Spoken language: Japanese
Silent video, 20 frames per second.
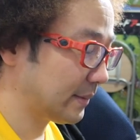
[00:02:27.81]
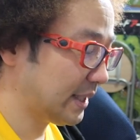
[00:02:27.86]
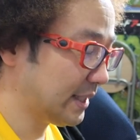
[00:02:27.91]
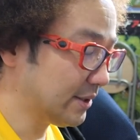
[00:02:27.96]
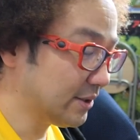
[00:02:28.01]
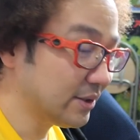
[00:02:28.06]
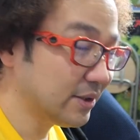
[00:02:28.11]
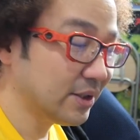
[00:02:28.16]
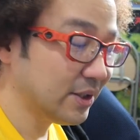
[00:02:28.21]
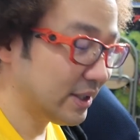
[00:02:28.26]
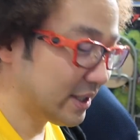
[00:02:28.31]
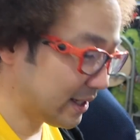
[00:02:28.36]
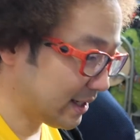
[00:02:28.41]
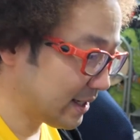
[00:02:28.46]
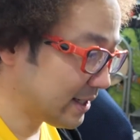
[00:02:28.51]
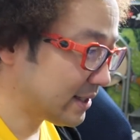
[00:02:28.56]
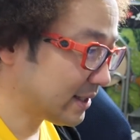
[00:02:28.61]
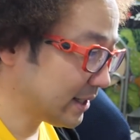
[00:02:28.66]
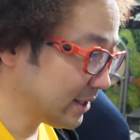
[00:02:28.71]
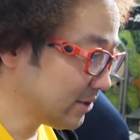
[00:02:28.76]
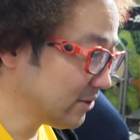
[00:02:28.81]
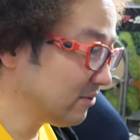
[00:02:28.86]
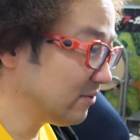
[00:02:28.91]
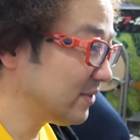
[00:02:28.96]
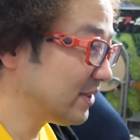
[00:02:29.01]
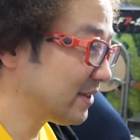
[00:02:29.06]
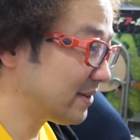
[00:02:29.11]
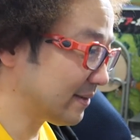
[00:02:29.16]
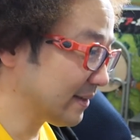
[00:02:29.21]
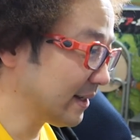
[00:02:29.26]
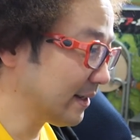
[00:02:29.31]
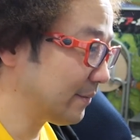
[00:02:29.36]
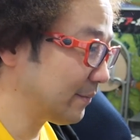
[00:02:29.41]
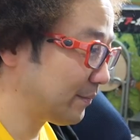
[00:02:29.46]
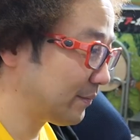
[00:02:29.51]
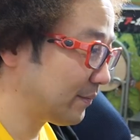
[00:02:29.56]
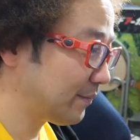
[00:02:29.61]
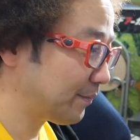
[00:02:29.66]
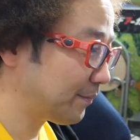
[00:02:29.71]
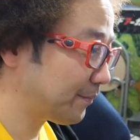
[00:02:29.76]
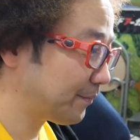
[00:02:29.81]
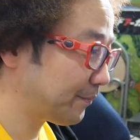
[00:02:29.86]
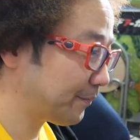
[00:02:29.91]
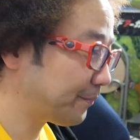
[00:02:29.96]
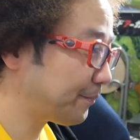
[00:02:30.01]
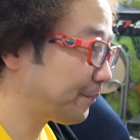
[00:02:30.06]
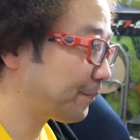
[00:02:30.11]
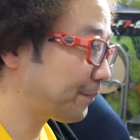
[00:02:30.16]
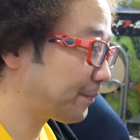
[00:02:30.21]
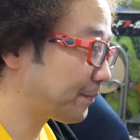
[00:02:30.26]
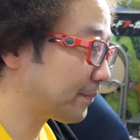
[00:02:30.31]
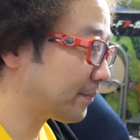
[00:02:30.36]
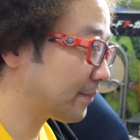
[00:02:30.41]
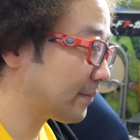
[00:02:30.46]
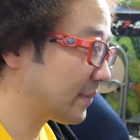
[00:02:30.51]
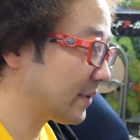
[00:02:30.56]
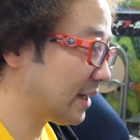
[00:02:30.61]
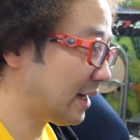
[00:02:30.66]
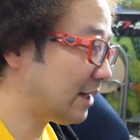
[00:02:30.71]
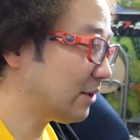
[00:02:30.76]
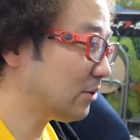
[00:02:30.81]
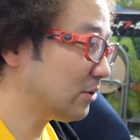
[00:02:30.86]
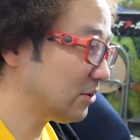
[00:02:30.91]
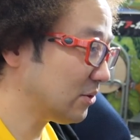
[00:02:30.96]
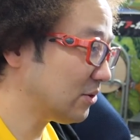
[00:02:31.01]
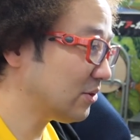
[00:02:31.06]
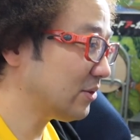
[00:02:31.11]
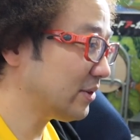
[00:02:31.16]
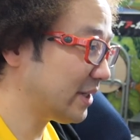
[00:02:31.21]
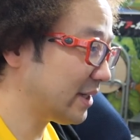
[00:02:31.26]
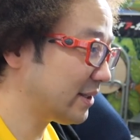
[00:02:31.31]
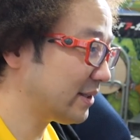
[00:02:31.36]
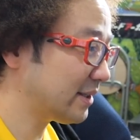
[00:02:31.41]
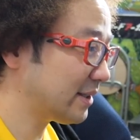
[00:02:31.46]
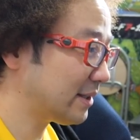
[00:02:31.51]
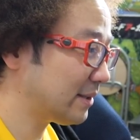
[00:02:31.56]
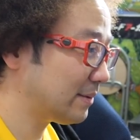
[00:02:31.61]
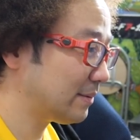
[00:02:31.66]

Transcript: 傷ついた兵士が言うんですね。ハーゴンの軍団が